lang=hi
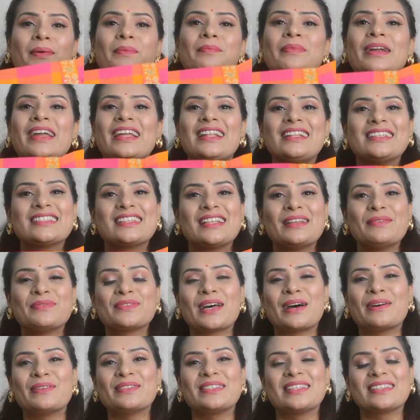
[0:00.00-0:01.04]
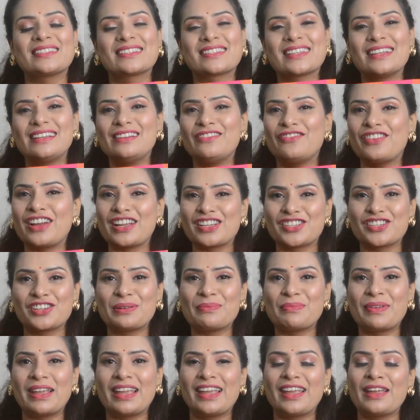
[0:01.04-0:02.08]
बेल स्लीव्स आजकल फैशन
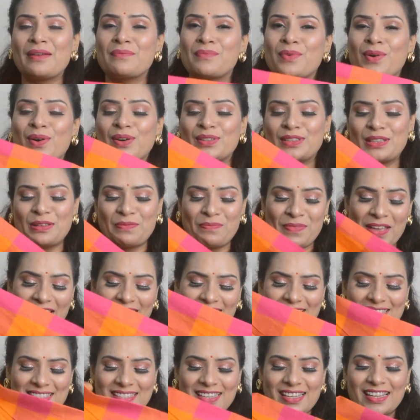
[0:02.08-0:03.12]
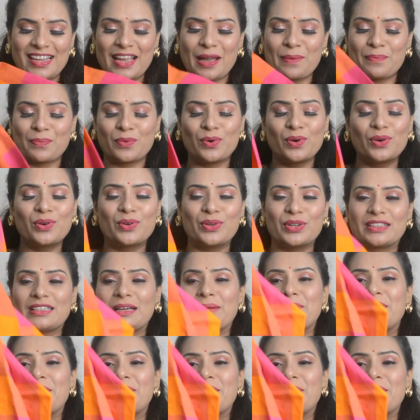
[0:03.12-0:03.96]
में है बहुत ही प्यारा सा ये आपको कुर्ता